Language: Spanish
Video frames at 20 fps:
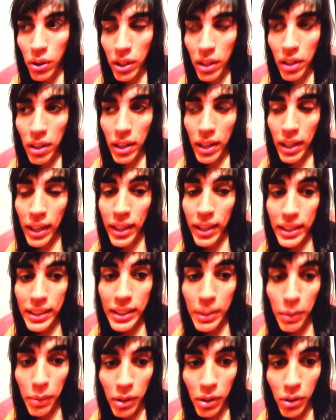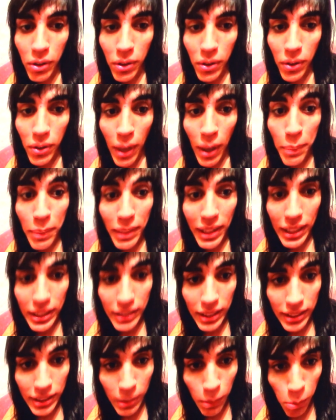he recibido amenazas de
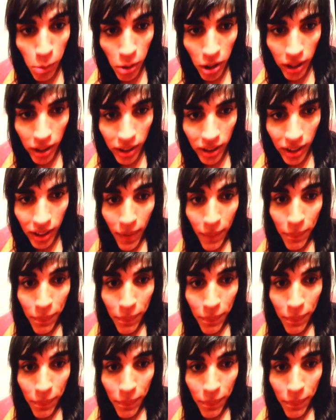muerte,